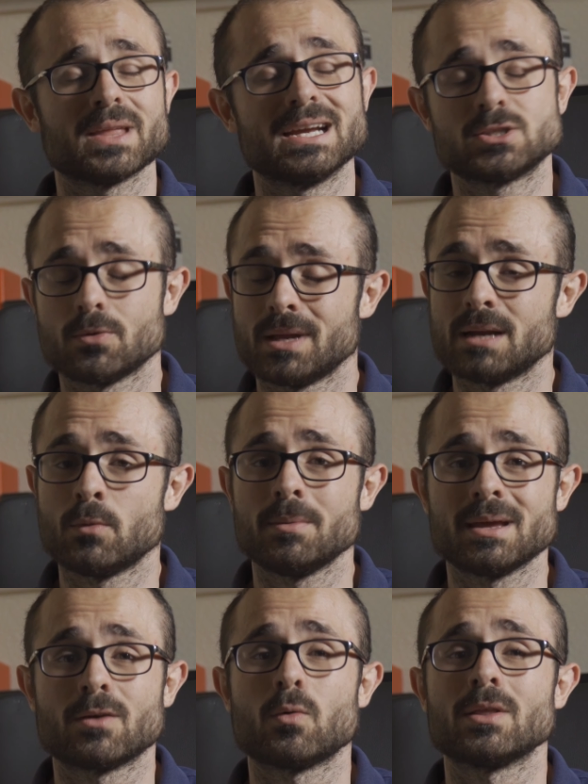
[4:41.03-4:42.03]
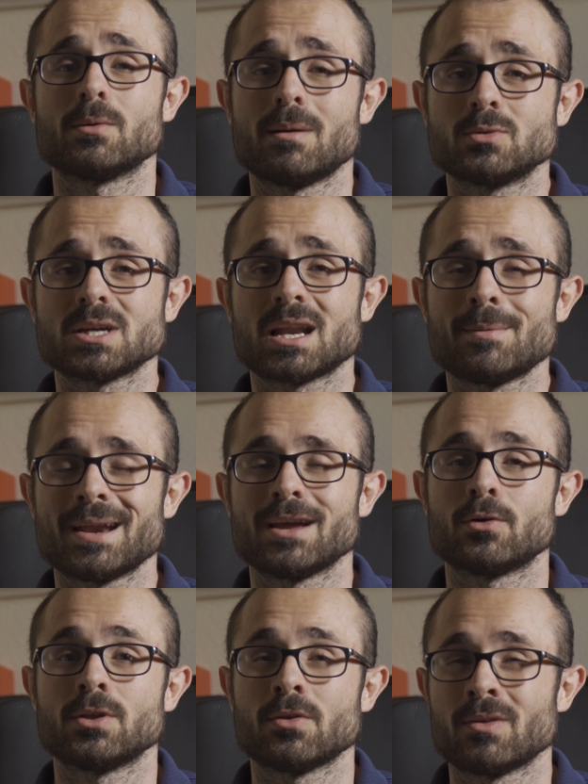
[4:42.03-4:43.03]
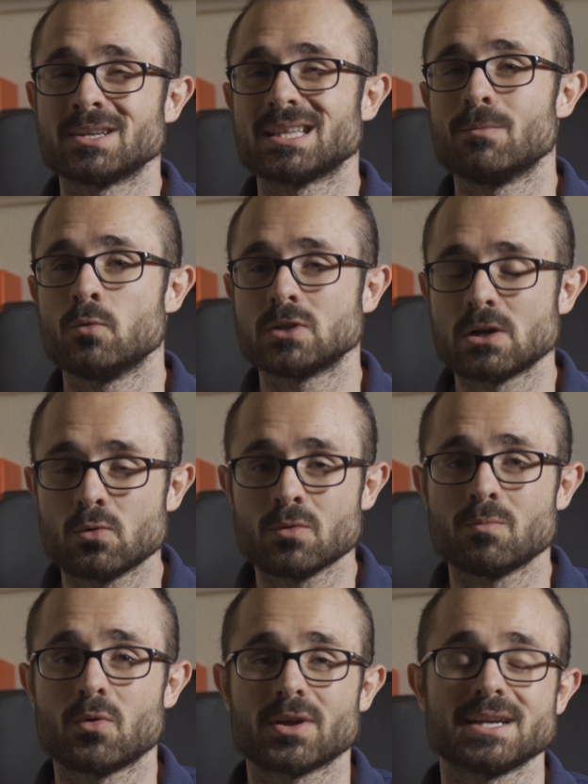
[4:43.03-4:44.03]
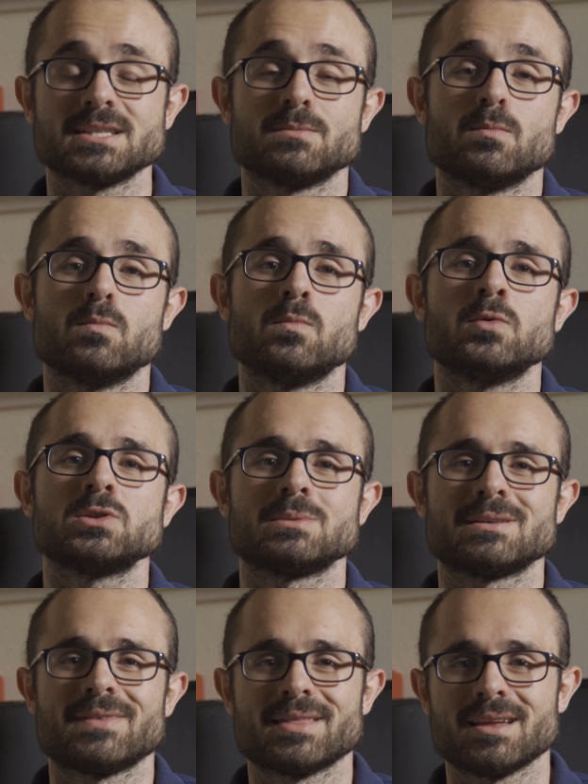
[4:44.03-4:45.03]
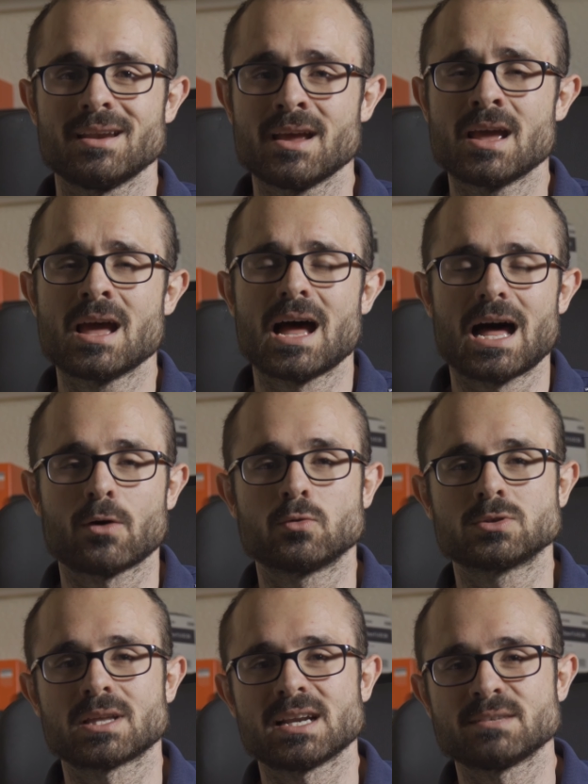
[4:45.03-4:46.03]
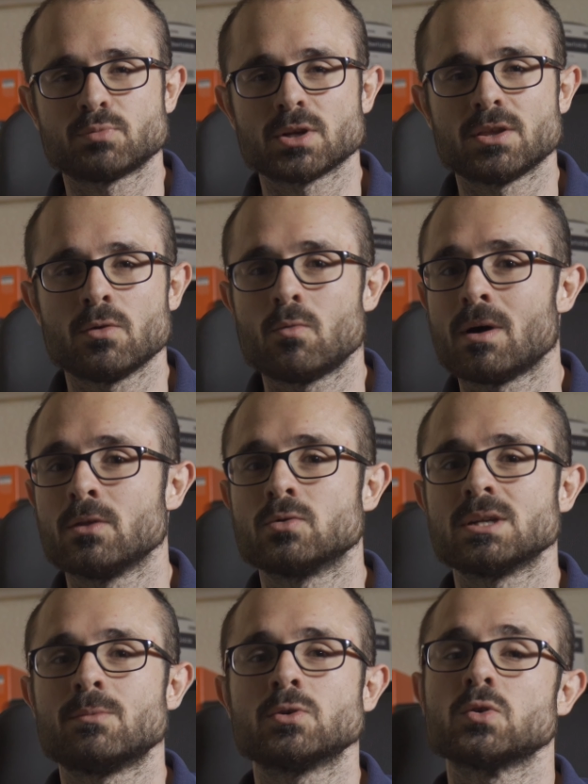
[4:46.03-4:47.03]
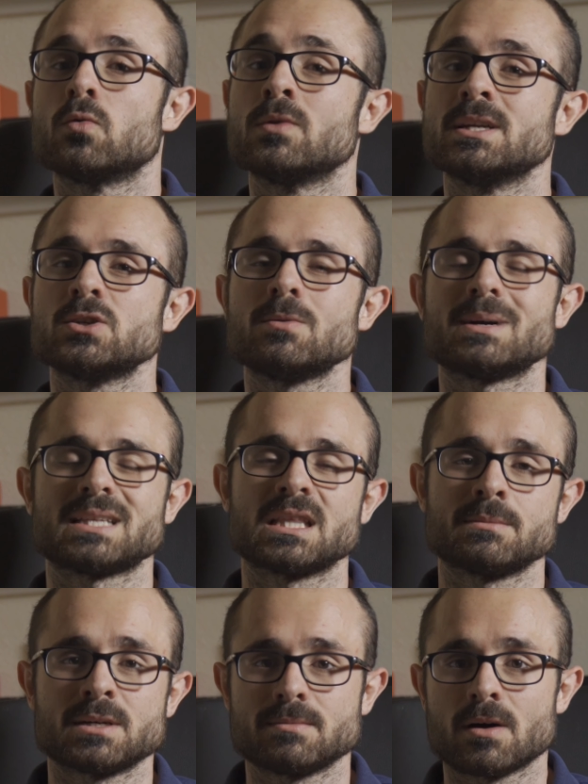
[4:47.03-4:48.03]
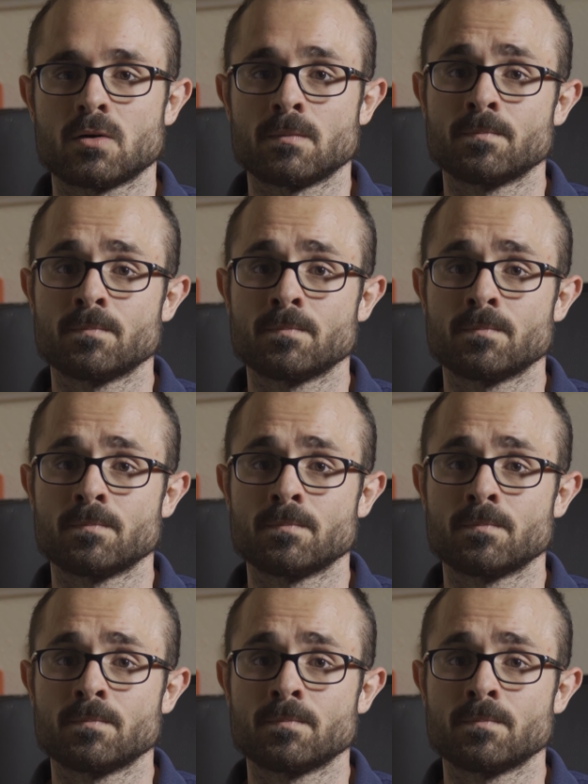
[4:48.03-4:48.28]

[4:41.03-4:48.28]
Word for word: Esto viene muy bien cuando vamos a grabar en condiciones de mucha luz porque es mucho más fácil ajustar la exposición cuando usamos un ISO bastante más bajo.